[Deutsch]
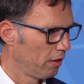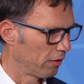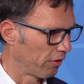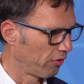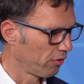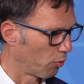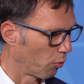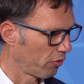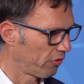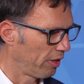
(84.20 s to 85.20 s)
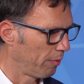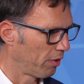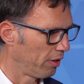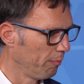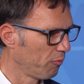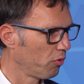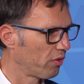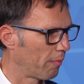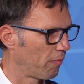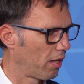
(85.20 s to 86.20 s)
Das ist ein großes Thema im
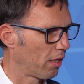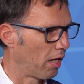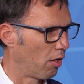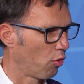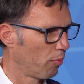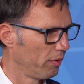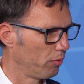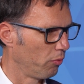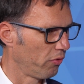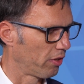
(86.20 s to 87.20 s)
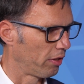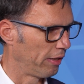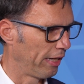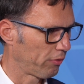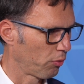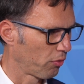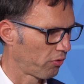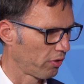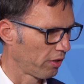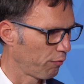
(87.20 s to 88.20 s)
Zusammenhang auch mit unseren
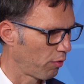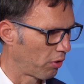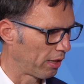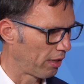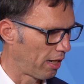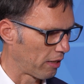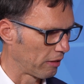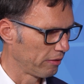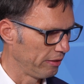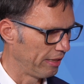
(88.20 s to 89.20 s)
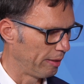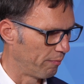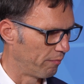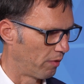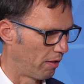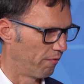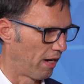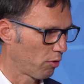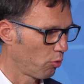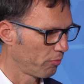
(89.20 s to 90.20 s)
Exos-Reflow-Anlagen, die eben äh,
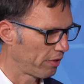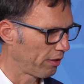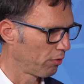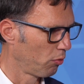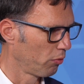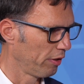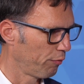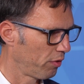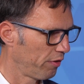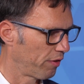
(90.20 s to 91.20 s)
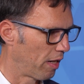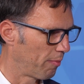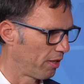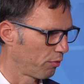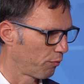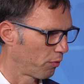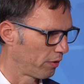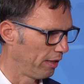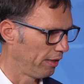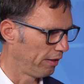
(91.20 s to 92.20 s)
Vakuumtechnologie für die Verarbeitung von
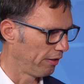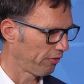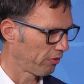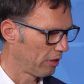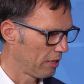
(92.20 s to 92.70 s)
LEDs